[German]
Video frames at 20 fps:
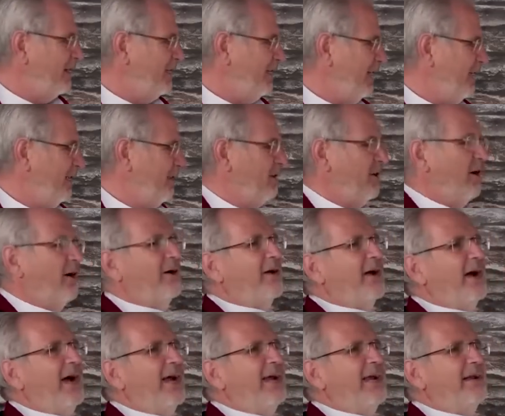jeden Tag
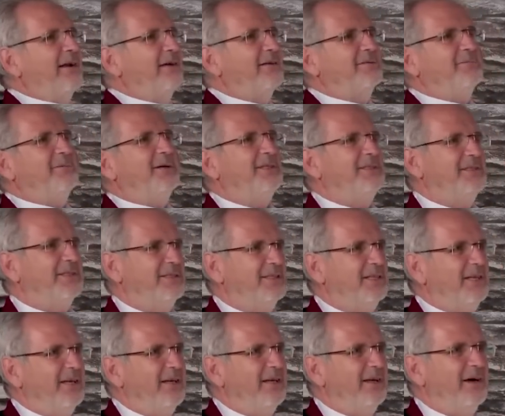ein Glas Wasser
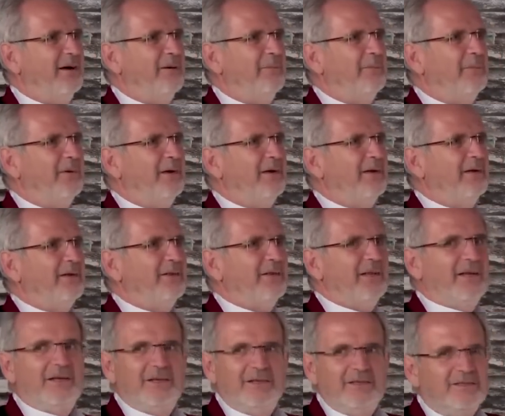stehen hier
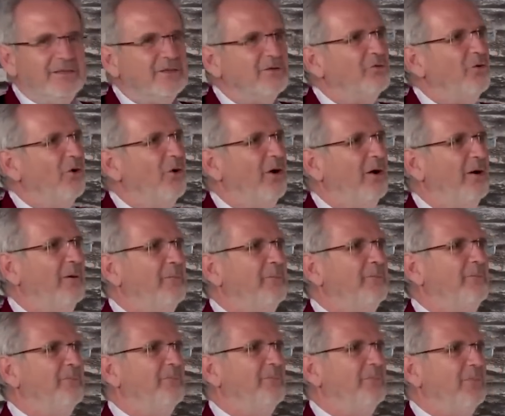dann ist es voll.
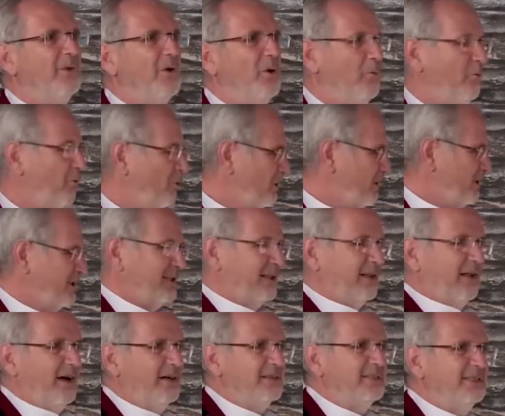Obwohl das
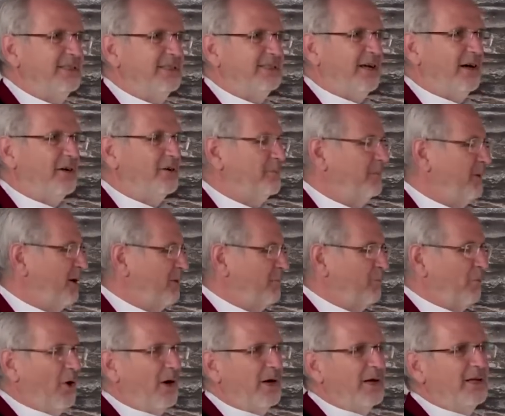Glas nichts ausmacht,
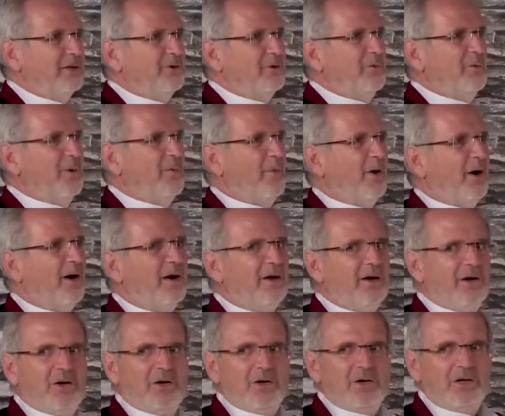morgen nicht, mhm. übermorgen,
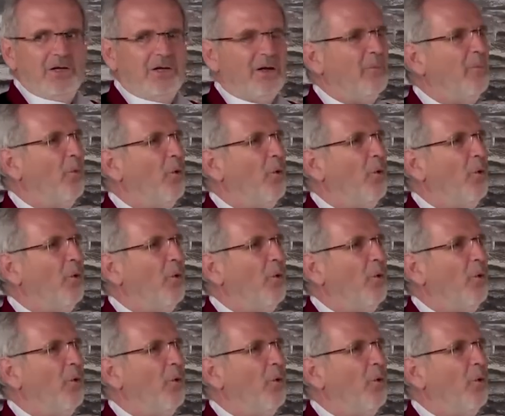in einem